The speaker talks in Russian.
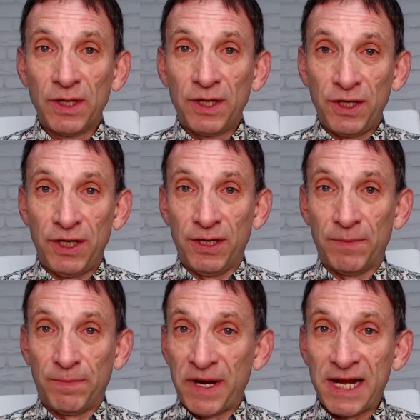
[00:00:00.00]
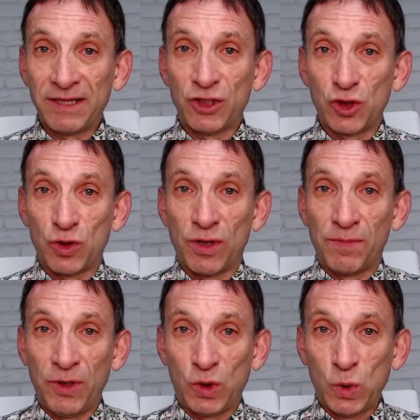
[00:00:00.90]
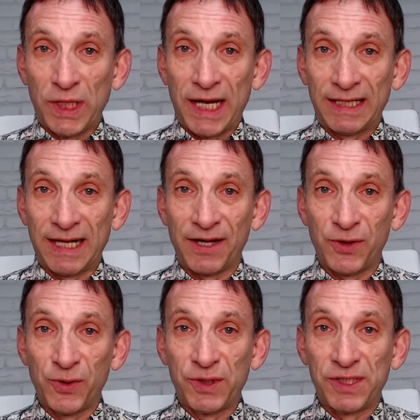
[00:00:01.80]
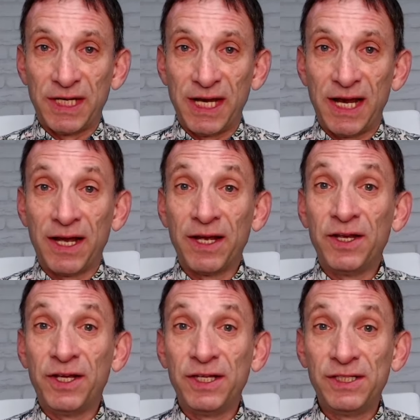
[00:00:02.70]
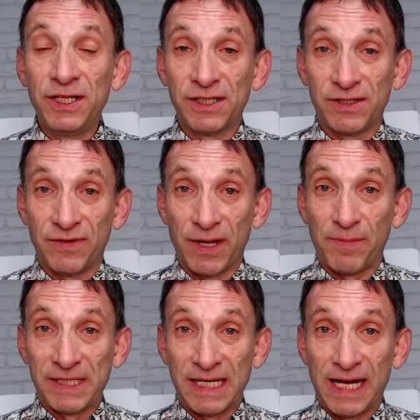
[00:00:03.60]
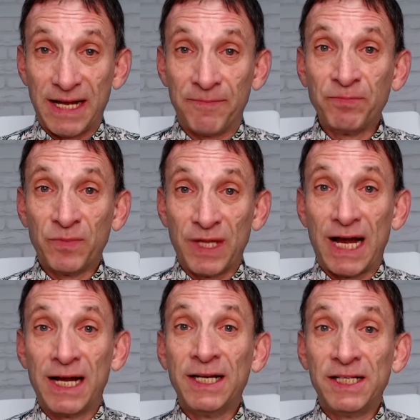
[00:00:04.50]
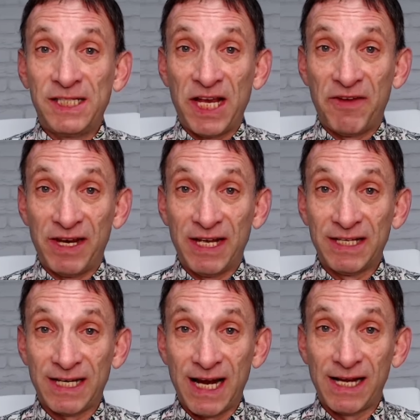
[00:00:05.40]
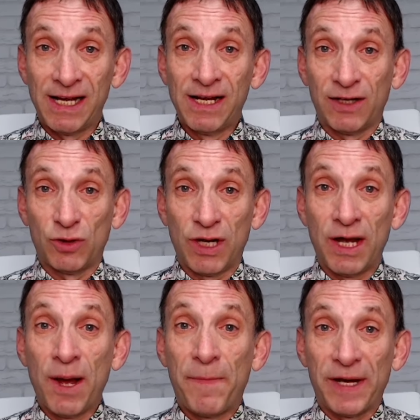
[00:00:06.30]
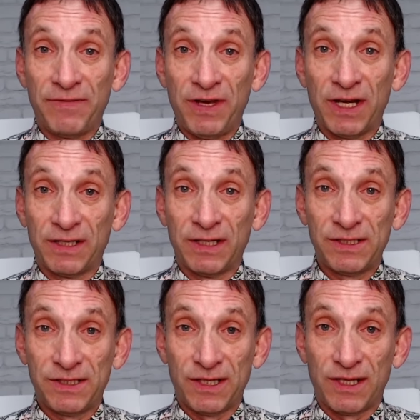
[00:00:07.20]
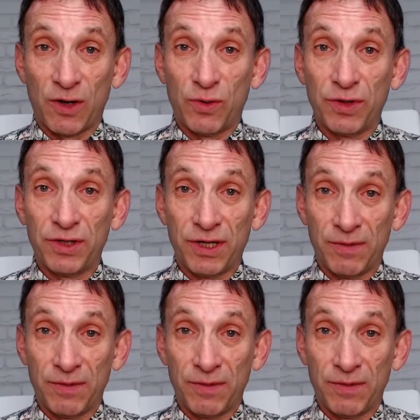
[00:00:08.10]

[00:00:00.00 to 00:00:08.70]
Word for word: И понятно, что Метула это отнюдь не единственное поселение на севере Израиля, которое подверглось э, такой э,